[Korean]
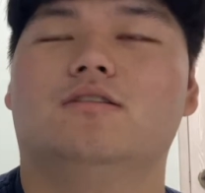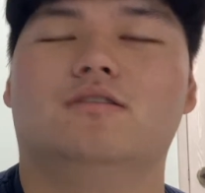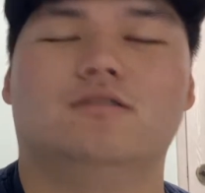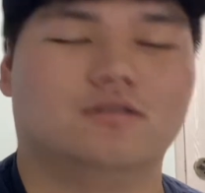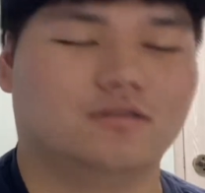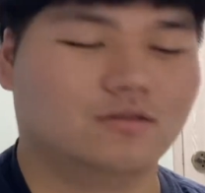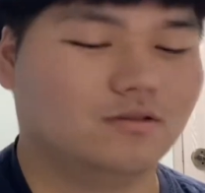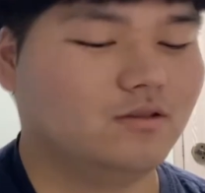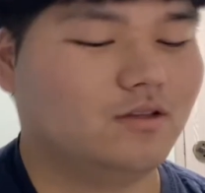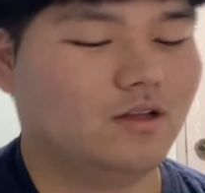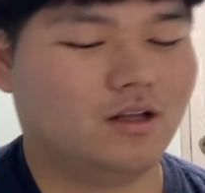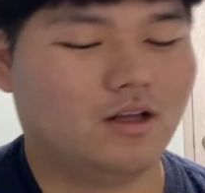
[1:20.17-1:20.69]

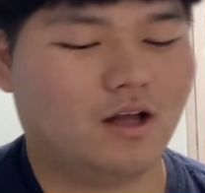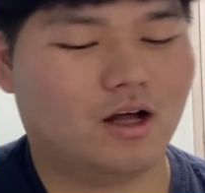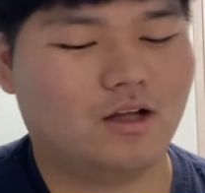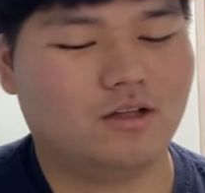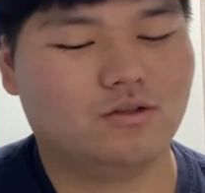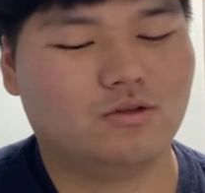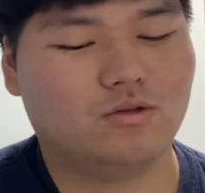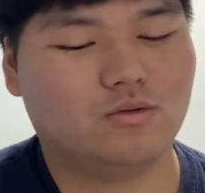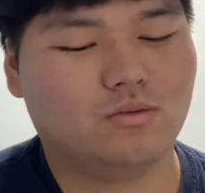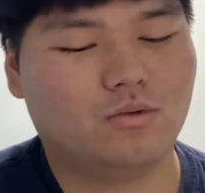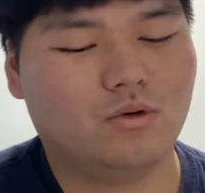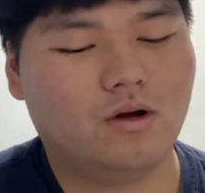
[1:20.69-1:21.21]
근데 나는
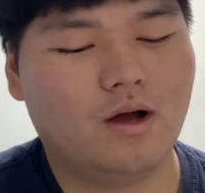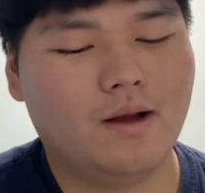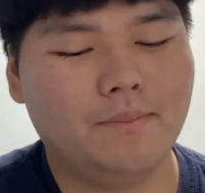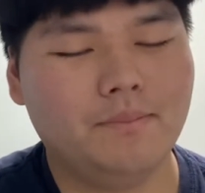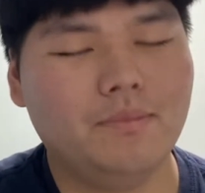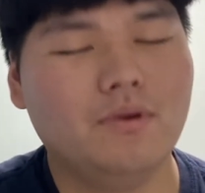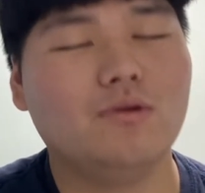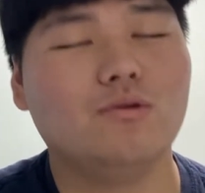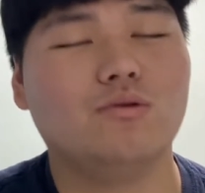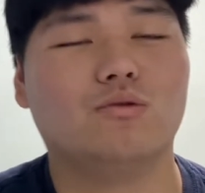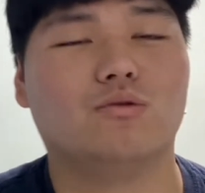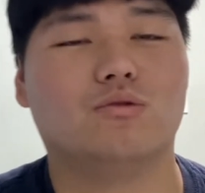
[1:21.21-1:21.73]
좀
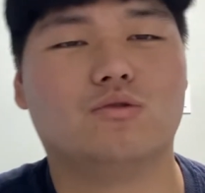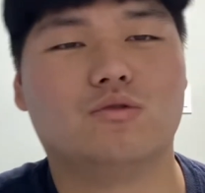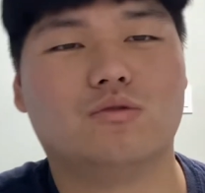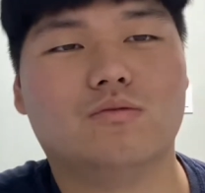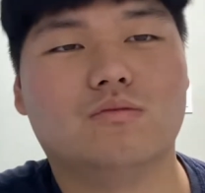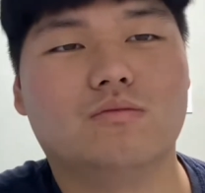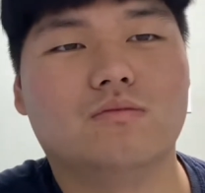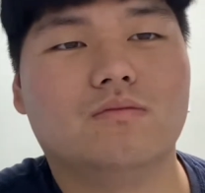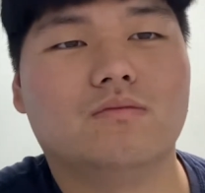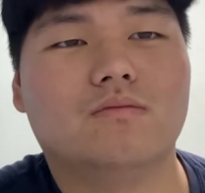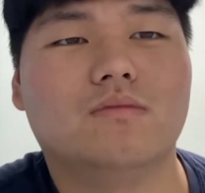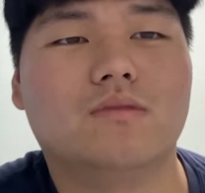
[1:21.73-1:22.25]
한편으로
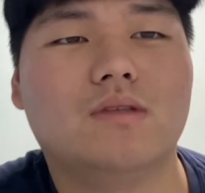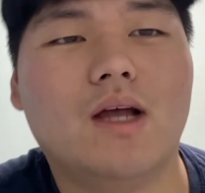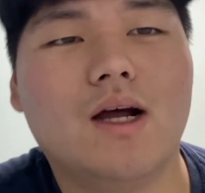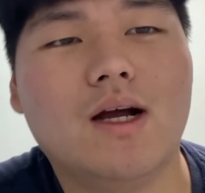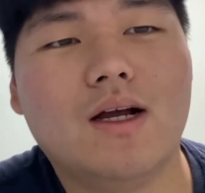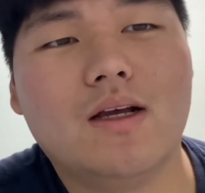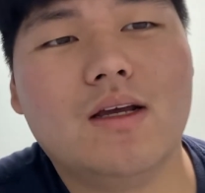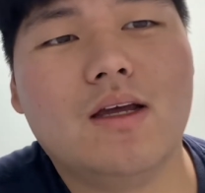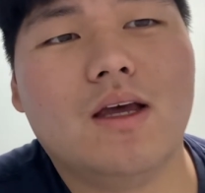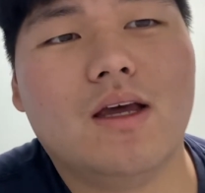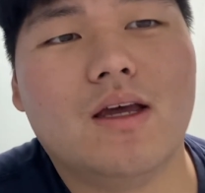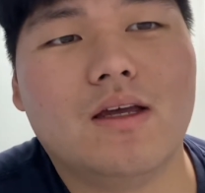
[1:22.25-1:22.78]
좀
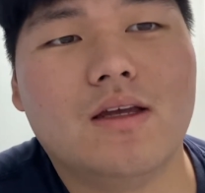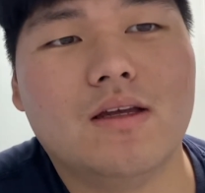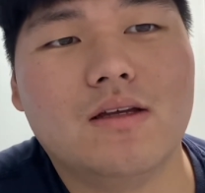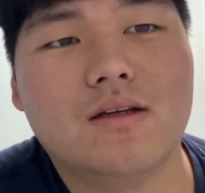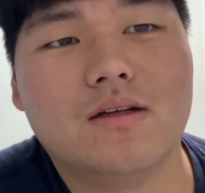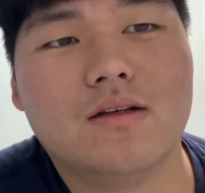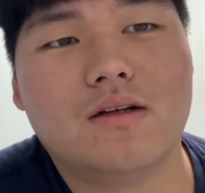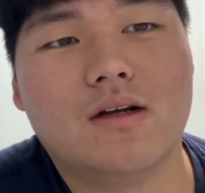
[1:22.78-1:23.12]
딱해